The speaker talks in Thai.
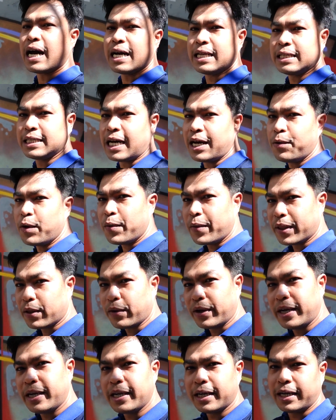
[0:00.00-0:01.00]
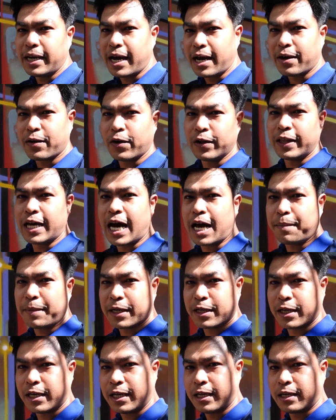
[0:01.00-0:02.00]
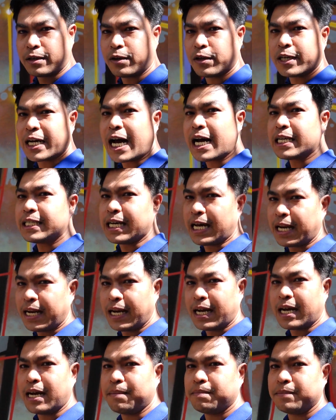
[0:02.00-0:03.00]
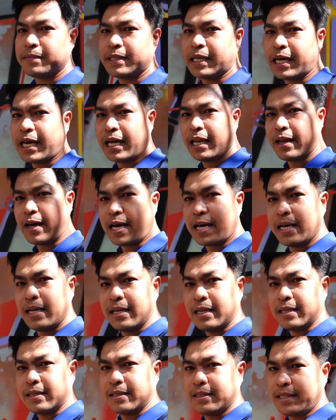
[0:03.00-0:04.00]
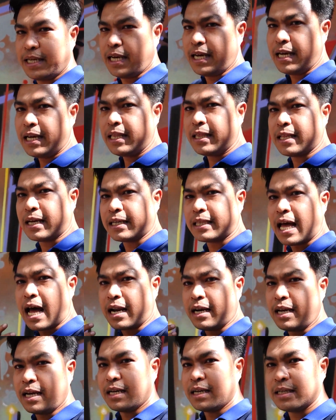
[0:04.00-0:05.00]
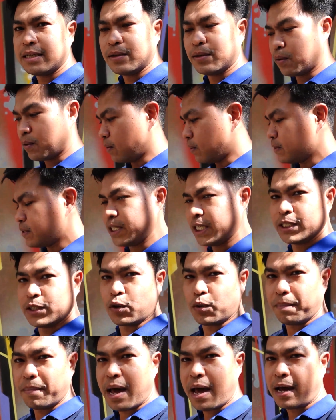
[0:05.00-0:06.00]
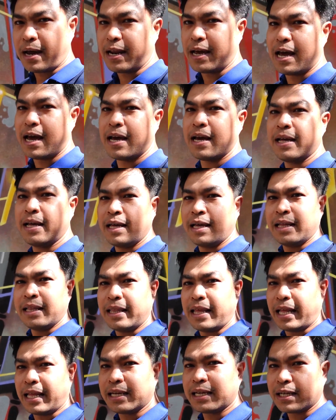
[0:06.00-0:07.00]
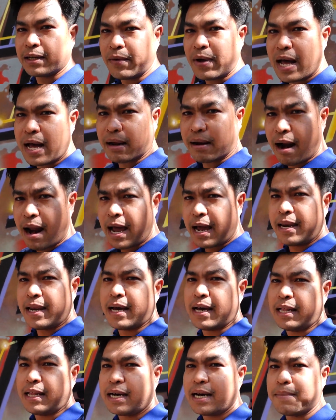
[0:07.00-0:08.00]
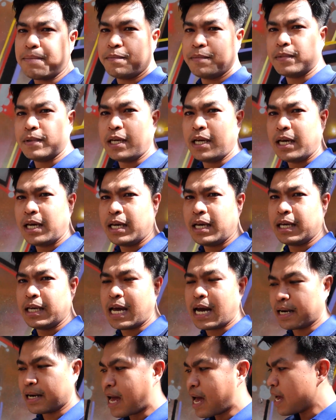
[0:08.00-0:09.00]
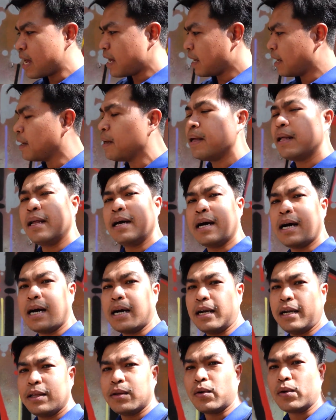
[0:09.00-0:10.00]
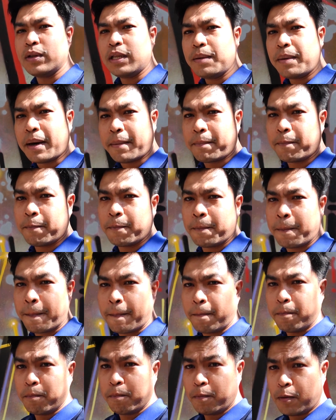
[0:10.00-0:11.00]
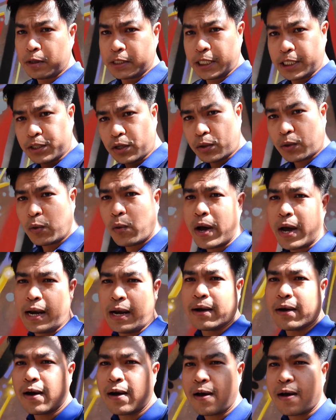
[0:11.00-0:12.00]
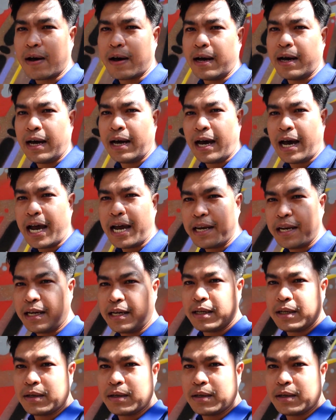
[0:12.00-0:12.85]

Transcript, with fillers: รใช้วิวิดตัวที่1เนี่ยคอนทราสต์มันจะค่อนข้างจัดนะครับ สังเกตว่าสีต่างๆเนี่ยโอ้สีสดมากนะฮะแต่ถ้าเกิดว่าใครเนี่ยนะครับที่อยากได้ในโทนที่แบบสีสดด้วยแล้วก็ให้ดึง